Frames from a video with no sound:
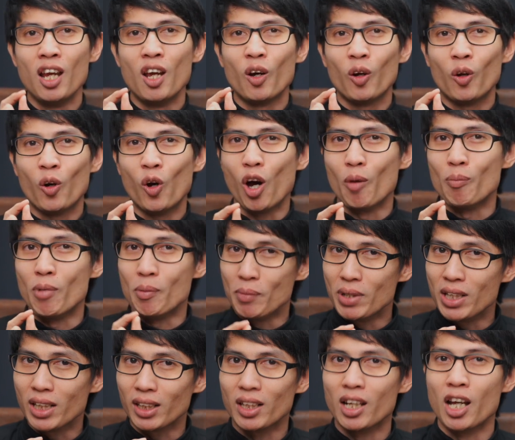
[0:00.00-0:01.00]
ขอบมัน
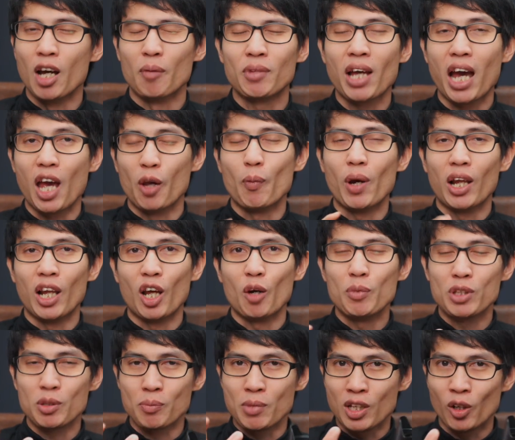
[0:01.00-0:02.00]
มืดนะครับถ่ายมาแล้ว
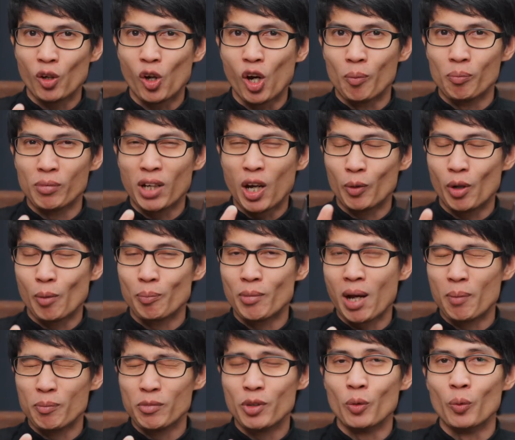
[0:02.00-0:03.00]
มันจะมีขอบเงา
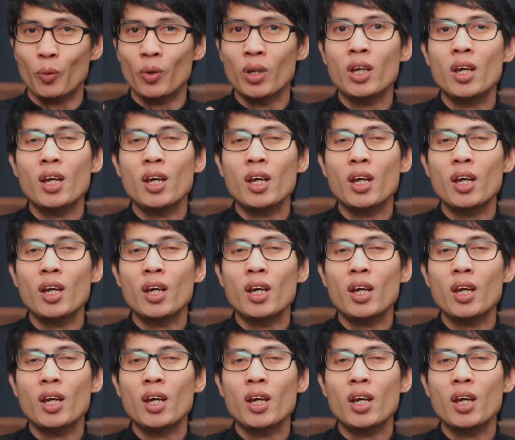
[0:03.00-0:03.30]
ดำๆอยู่